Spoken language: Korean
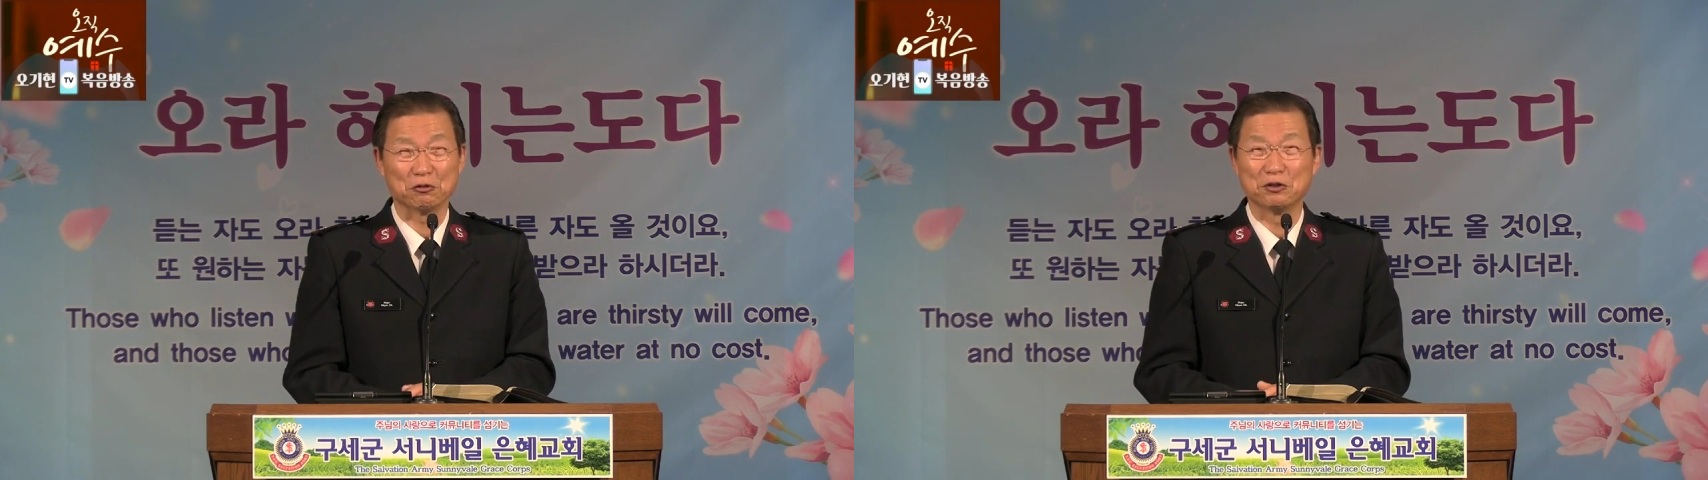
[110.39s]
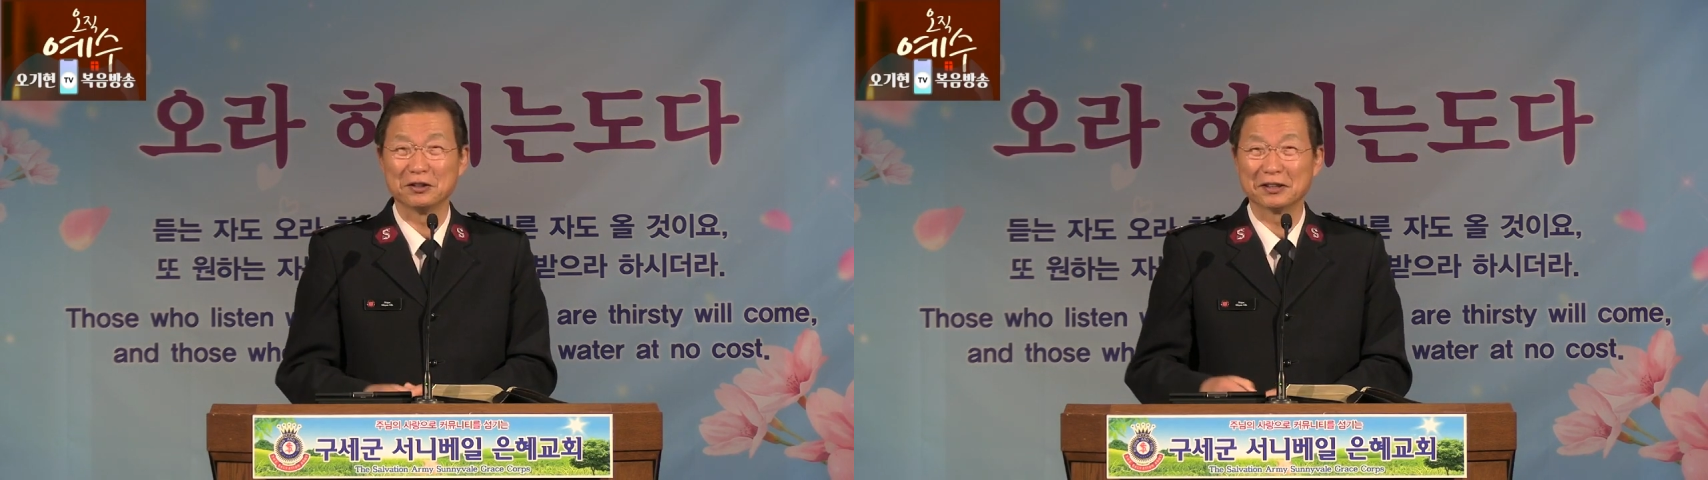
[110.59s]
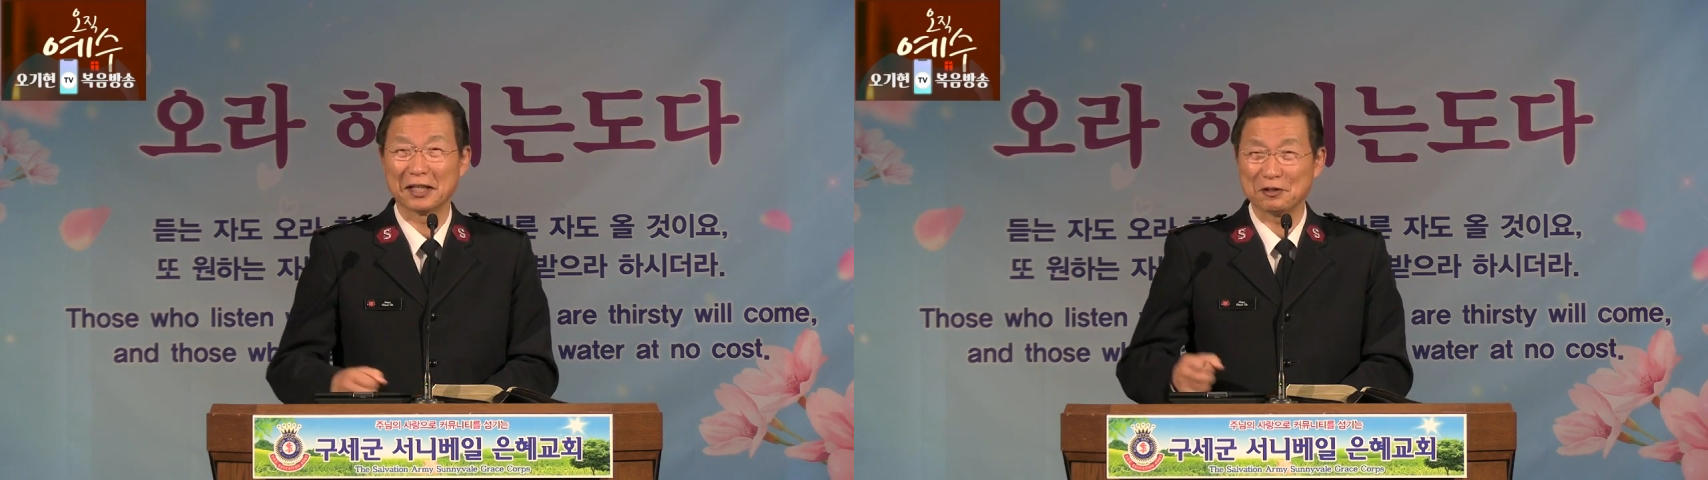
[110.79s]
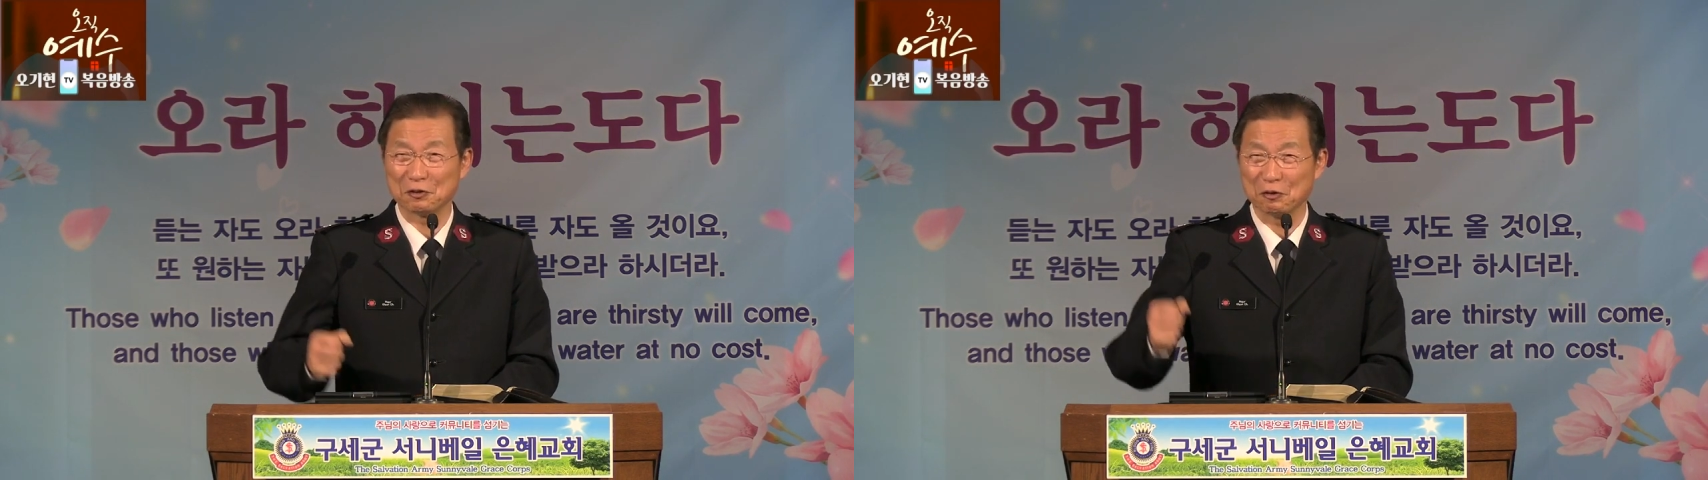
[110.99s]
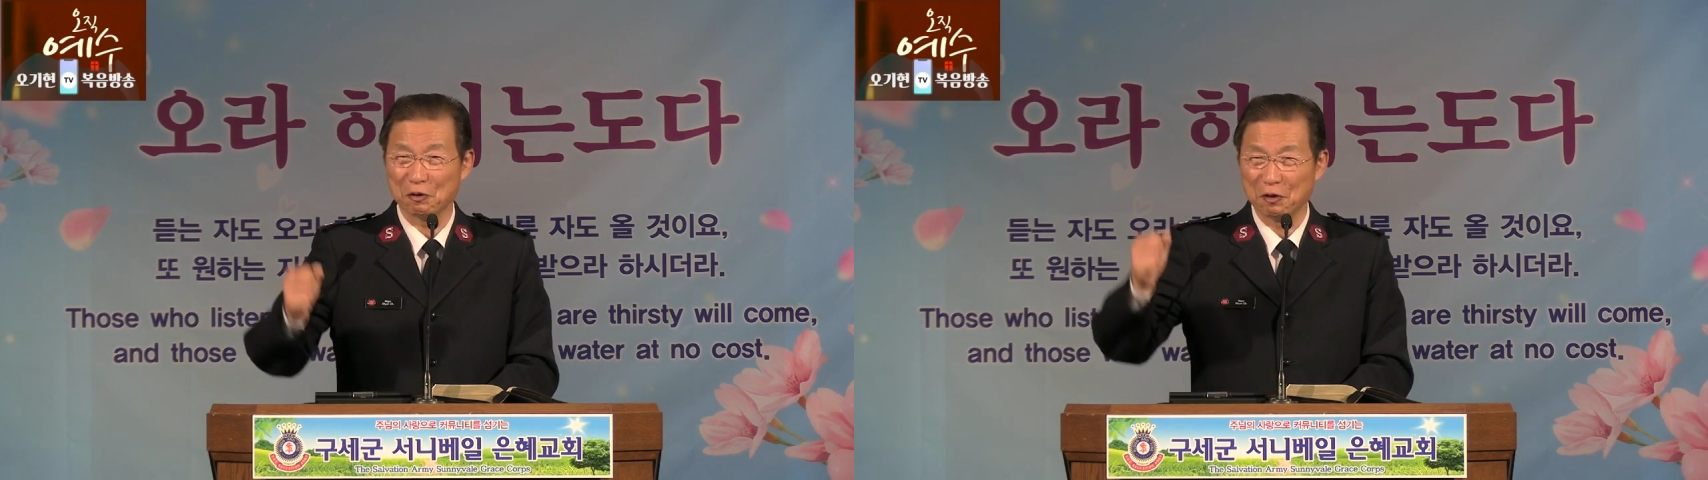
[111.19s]
두들겨
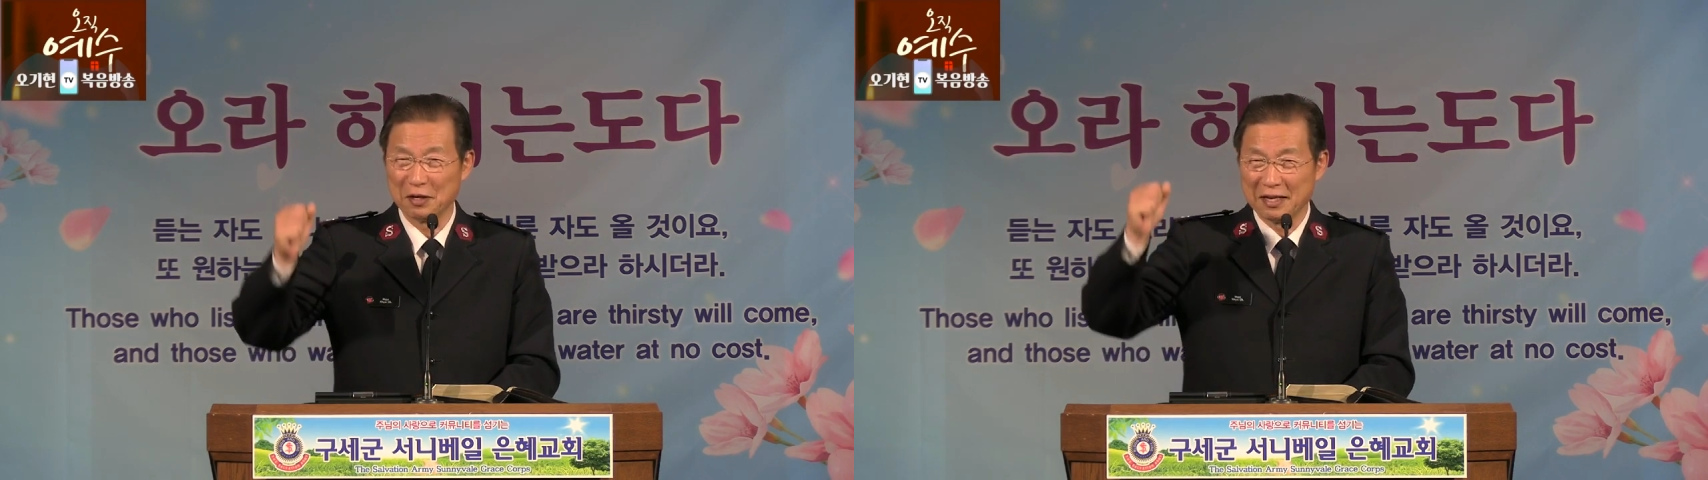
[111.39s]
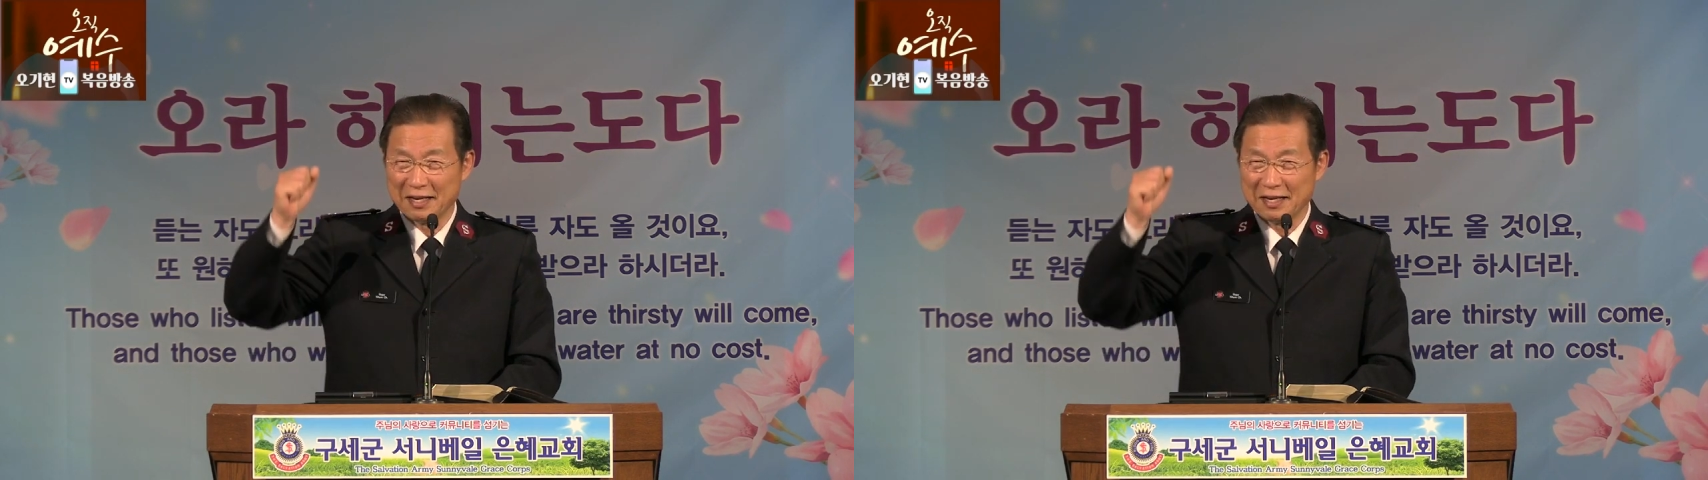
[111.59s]
가지고